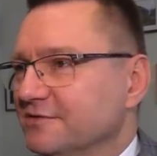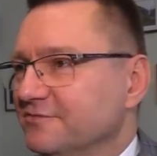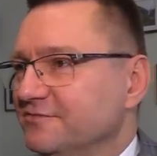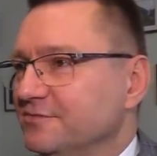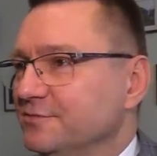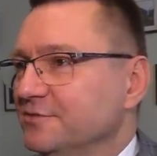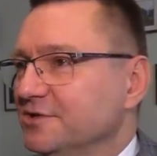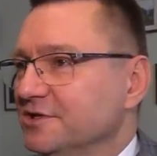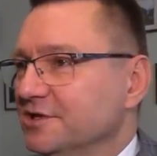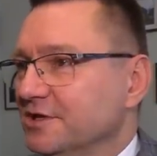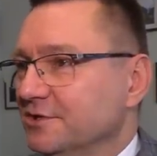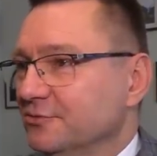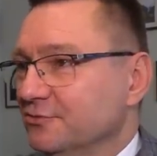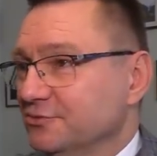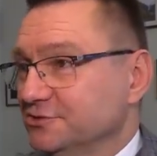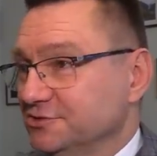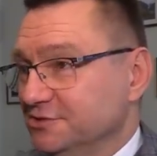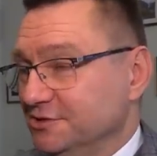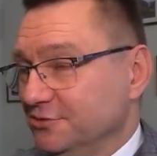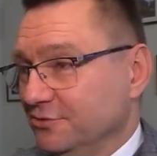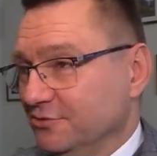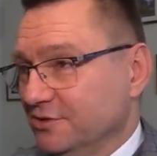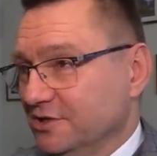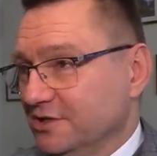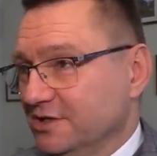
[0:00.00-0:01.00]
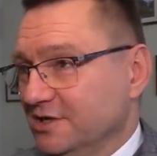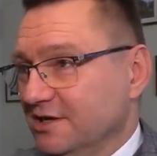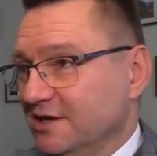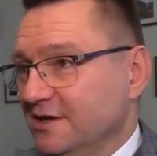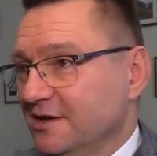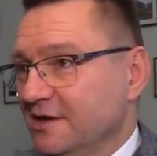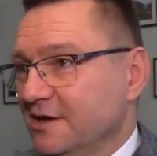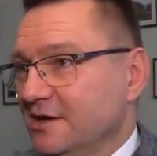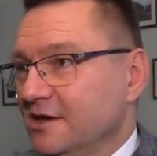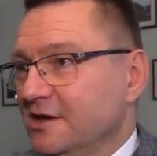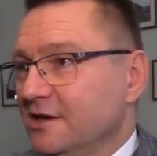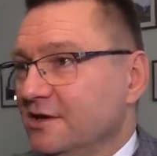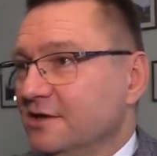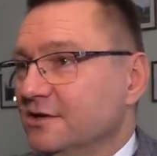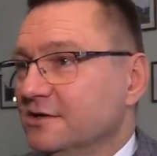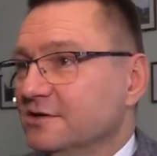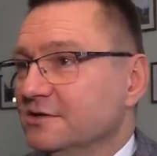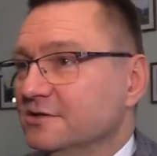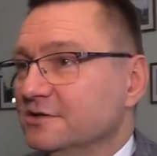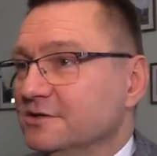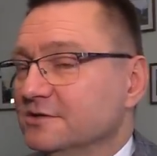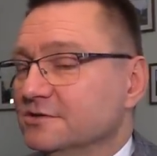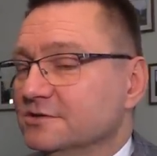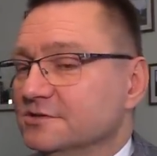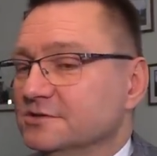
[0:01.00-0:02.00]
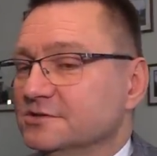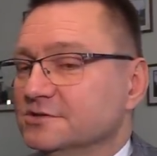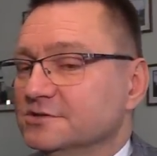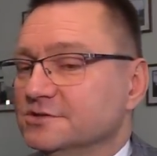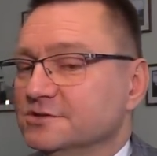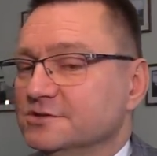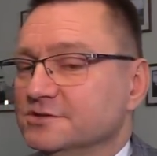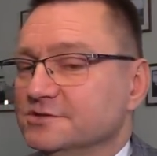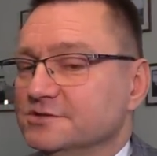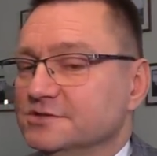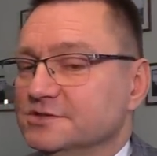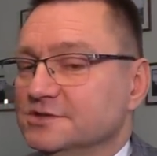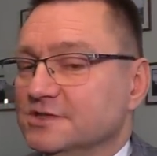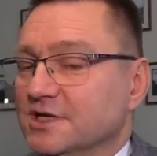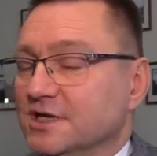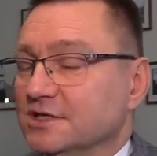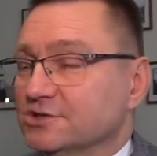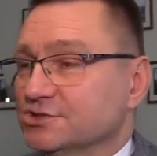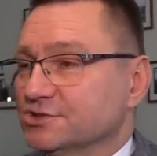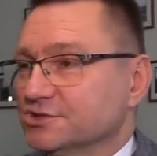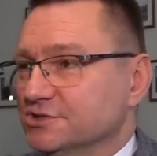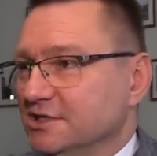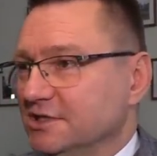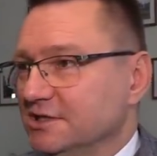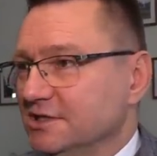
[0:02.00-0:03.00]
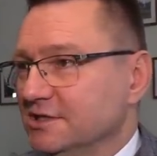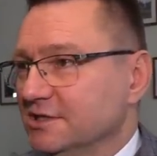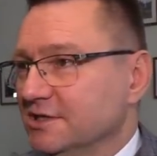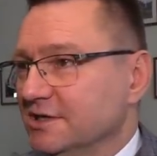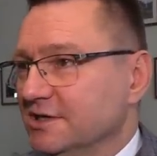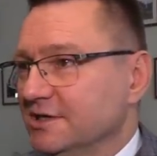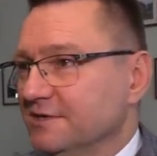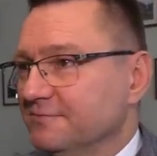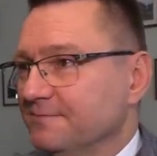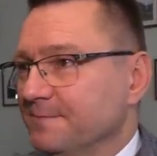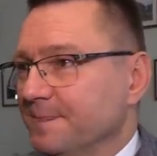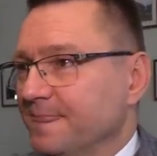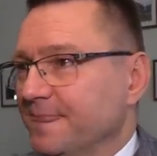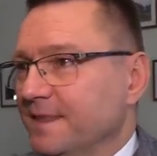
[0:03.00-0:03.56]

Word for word: wymieniało się okna e, na szczelne.